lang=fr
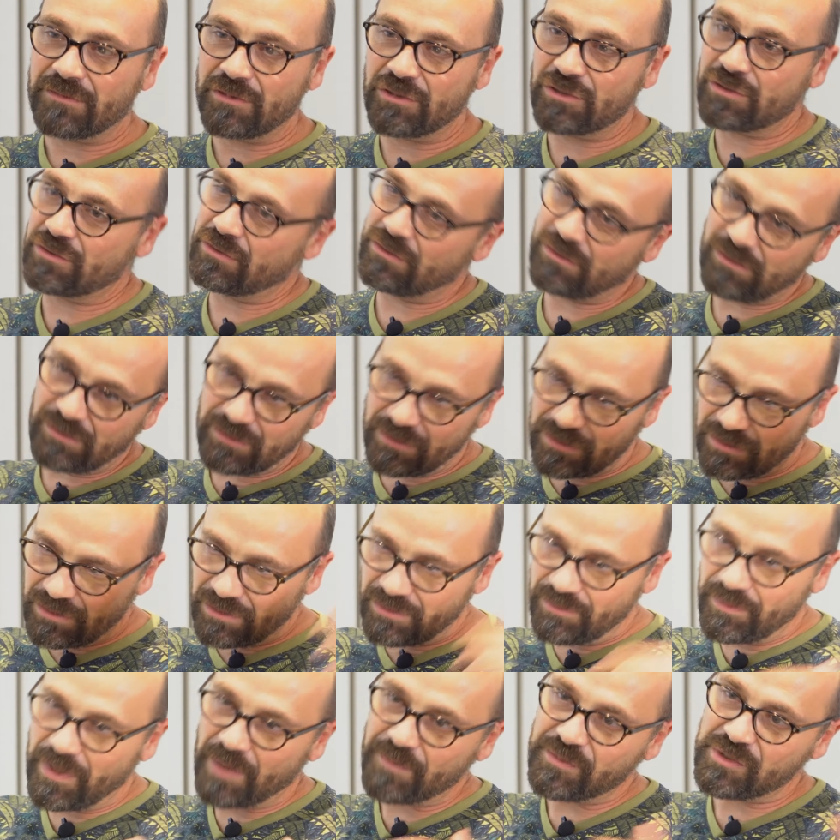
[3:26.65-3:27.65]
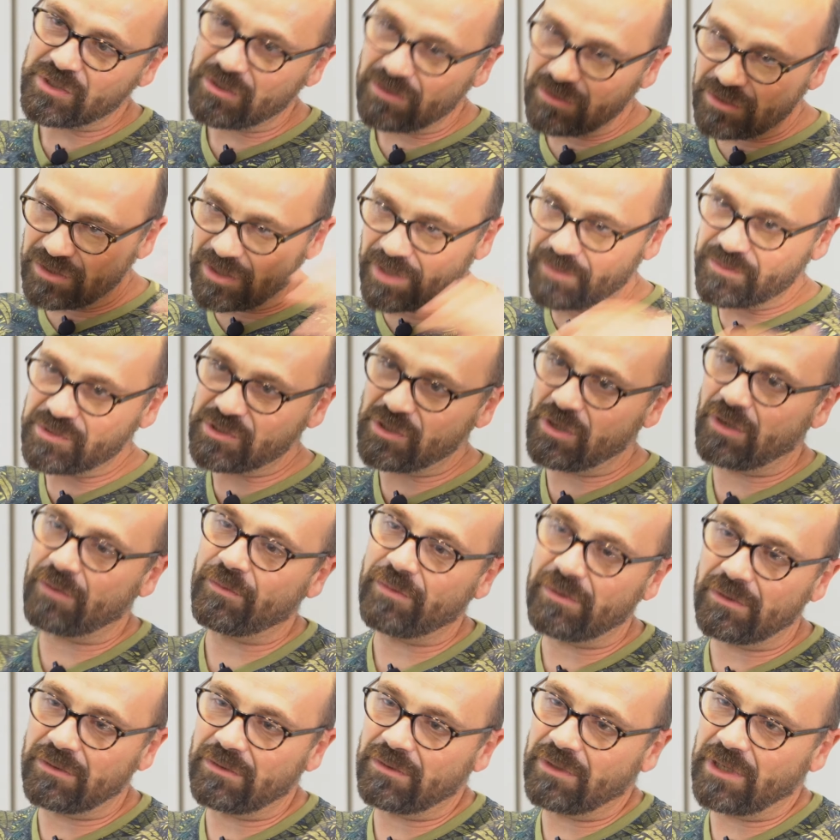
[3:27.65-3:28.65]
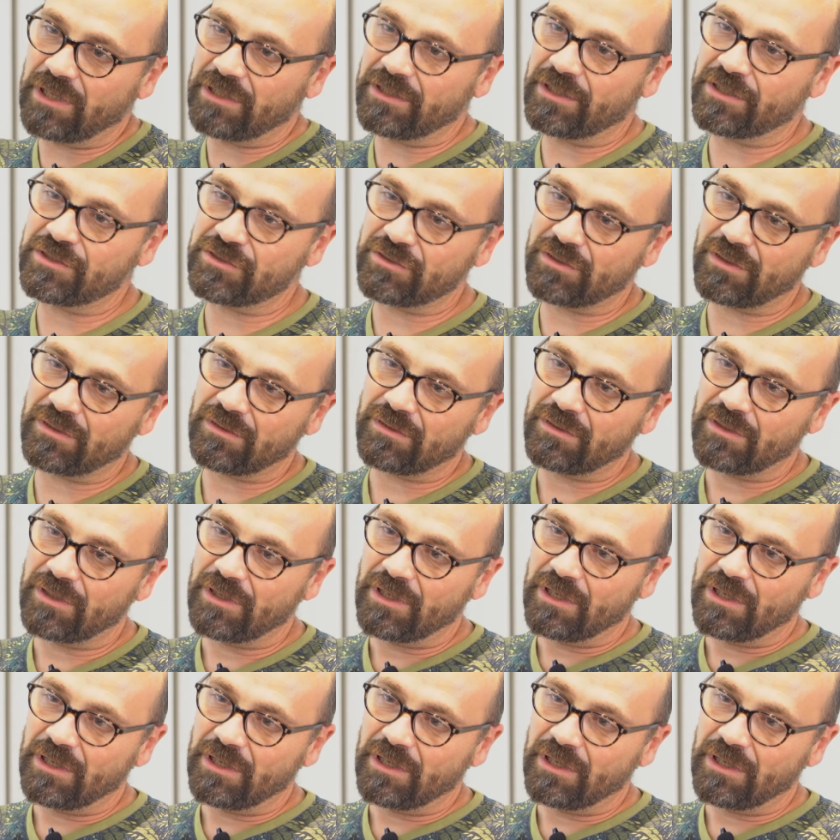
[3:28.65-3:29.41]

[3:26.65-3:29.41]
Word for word: Je, je, la nature.